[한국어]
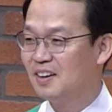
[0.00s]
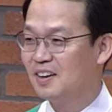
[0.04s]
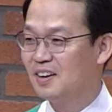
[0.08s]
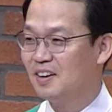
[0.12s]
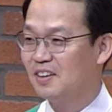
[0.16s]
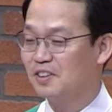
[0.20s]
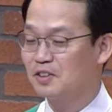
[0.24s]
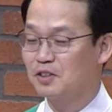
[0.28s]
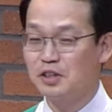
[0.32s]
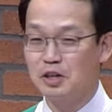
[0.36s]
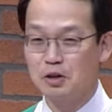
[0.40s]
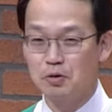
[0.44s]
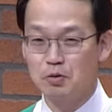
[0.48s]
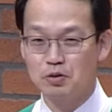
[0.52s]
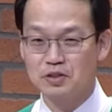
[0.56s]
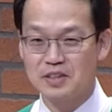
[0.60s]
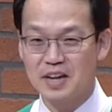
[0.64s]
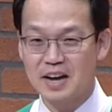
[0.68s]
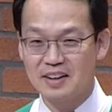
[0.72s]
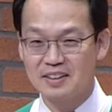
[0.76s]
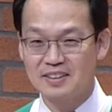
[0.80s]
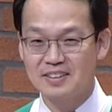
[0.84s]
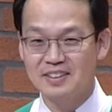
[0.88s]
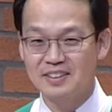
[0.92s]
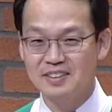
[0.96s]
어, 그리고
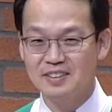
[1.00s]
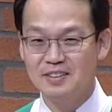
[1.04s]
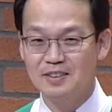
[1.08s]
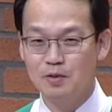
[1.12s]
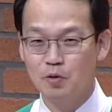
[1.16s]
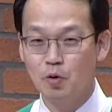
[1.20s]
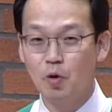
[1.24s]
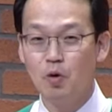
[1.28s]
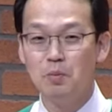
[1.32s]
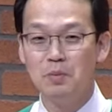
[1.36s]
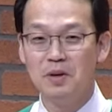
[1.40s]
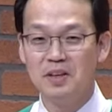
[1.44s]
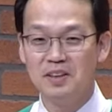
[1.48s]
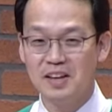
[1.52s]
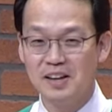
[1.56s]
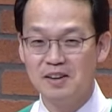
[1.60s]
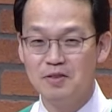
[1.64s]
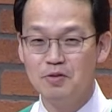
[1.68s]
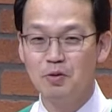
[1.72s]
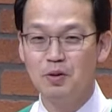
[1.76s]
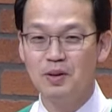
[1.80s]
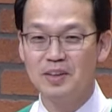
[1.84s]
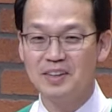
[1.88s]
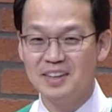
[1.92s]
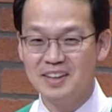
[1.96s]
작은 도움이 될
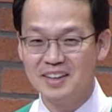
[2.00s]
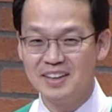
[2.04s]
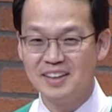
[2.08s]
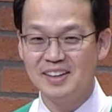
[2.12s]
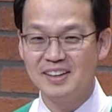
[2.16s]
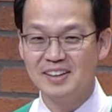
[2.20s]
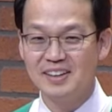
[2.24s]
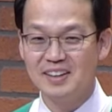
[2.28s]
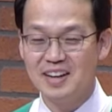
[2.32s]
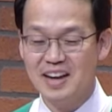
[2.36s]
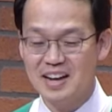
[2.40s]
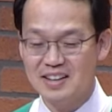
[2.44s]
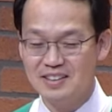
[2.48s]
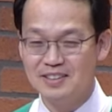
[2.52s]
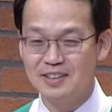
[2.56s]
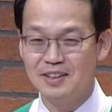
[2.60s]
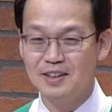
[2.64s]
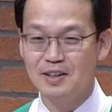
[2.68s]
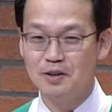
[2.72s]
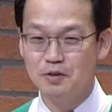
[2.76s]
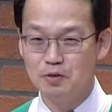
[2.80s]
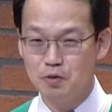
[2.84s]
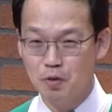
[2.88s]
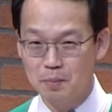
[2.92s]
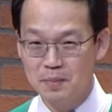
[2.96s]
수 있기를
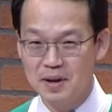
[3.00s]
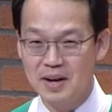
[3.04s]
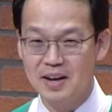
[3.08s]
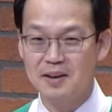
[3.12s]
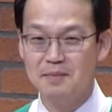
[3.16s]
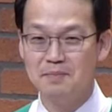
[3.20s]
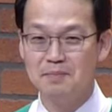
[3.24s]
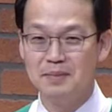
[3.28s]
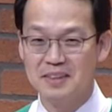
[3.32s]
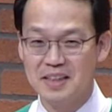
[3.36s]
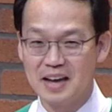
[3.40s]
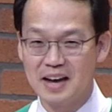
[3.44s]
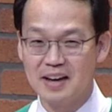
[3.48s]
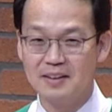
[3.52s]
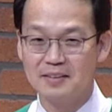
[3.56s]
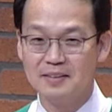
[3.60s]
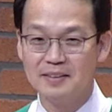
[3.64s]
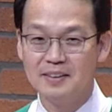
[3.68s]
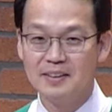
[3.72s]
간절히 소망합니다.